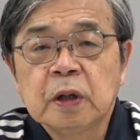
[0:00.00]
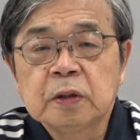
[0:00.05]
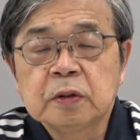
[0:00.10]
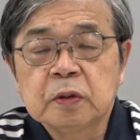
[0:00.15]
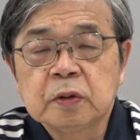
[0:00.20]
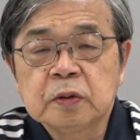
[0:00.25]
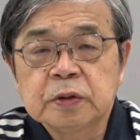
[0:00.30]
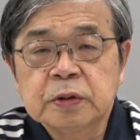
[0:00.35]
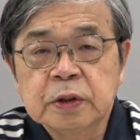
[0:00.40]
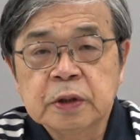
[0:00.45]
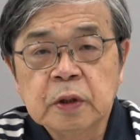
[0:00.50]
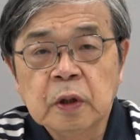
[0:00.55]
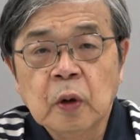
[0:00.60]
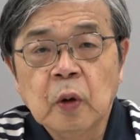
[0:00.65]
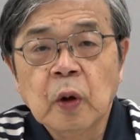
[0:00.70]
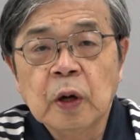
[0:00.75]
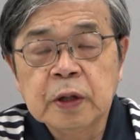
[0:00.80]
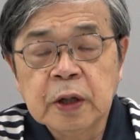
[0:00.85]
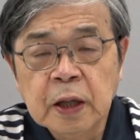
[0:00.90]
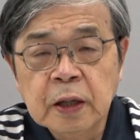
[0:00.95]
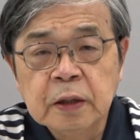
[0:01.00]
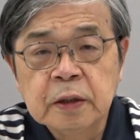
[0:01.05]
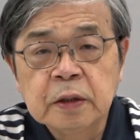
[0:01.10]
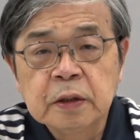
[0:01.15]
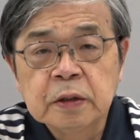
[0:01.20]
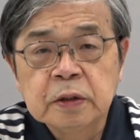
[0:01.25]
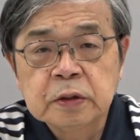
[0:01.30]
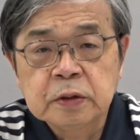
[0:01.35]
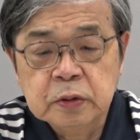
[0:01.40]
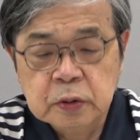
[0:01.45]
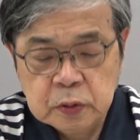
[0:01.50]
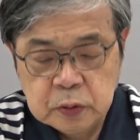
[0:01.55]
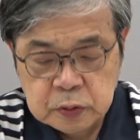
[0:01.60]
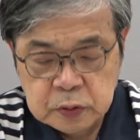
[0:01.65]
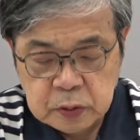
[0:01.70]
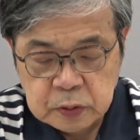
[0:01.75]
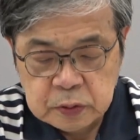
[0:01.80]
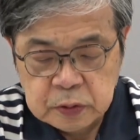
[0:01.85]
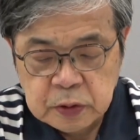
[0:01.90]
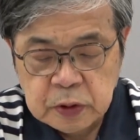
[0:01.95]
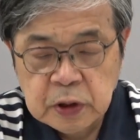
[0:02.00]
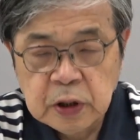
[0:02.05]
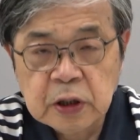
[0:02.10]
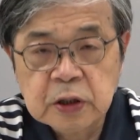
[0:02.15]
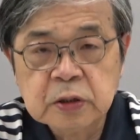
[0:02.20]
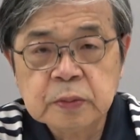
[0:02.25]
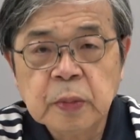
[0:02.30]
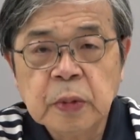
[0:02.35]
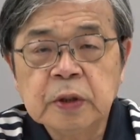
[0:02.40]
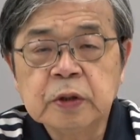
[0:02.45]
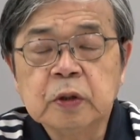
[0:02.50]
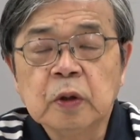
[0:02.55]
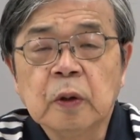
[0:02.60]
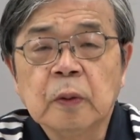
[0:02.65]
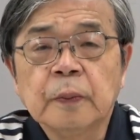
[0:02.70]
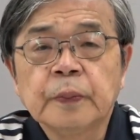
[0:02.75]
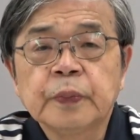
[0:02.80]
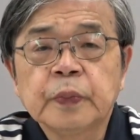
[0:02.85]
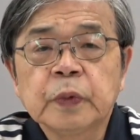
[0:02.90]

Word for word: あの戦後はねそういうことを繰り返すまいと